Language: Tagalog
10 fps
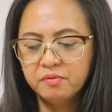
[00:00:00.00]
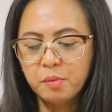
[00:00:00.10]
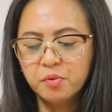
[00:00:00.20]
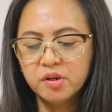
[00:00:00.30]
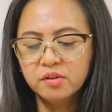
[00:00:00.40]

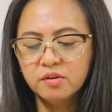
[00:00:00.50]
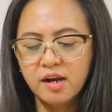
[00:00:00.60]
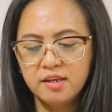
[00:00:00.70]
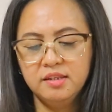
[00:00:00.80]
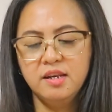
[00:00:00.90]
favorite ko,
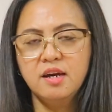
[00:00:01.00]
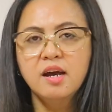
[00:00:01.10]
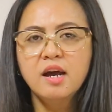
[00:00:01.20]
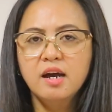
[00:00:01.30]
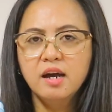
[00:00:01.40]
guys, na
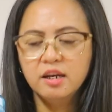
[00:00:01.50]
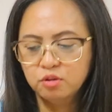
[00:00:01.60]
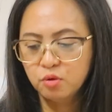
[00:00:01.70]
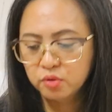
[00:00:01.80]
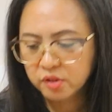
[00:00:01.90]
uh,
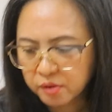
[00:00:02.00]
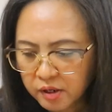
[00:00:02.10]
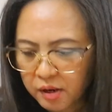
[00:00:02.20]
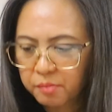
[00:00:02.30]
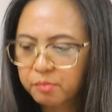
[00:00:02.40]
toner.
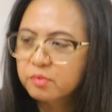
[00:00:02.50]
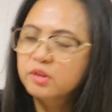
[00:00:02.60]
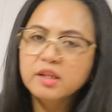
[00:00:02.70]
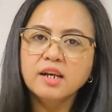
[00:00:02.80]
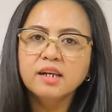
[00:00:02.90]

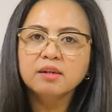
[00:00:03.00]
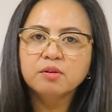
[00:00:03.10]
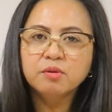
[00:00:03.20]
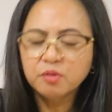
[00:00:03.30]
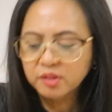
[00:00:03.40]
Konti na
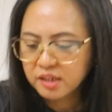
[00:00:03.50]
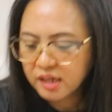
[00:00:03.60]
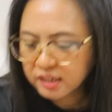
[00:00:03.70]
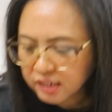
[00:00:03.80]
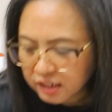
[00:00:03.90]
lang, konti
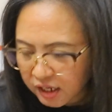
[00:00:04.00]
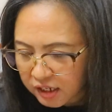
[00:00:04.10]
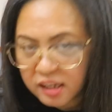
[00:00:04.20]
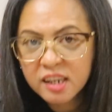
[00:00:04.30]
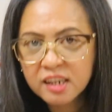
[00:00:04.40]
na lang yung na,
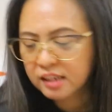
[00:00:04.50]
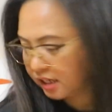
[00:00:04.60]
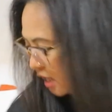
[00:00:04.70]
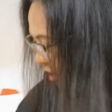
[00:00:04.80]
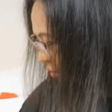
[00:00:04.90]

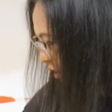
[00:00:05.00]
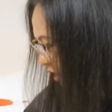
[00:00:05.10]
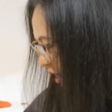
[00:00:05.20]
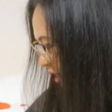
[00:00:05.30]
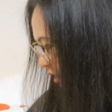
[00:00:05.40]
naiwan,
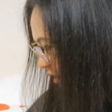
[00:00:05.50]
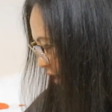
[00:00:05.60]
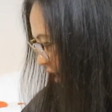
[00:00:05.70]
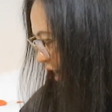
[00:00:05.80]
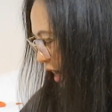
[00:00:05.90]
guys.
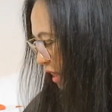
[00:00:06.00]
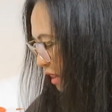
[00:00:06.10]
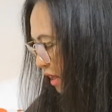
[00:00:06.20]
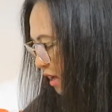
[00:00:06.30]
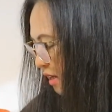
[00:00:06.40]

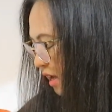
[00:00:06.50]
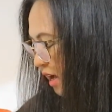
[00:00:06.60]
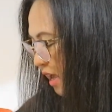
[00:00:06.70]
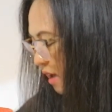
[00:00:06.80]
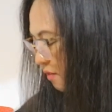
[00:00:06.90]
And then,
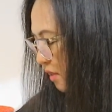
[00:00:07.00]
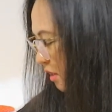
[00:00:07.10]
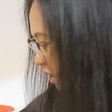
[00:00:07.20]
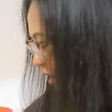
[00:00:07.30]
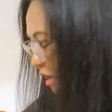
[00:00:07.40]
I have
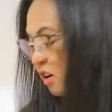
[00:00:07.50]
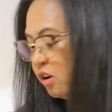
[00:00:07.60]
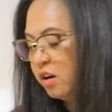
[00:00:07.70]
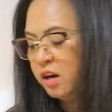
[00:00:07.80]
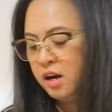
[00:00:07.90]
it
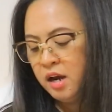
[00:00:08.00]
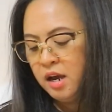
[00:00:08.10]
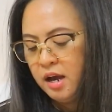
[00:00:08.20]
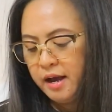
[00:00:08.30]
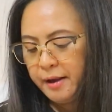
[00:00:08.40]
here,
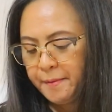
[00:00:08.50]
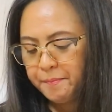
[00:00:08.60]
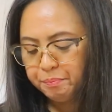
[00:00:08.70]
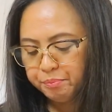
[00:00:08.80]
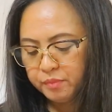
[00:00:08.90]

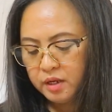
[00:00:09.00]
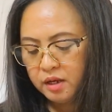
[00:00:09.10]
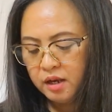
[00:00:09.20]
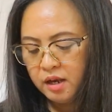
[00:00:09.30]
um,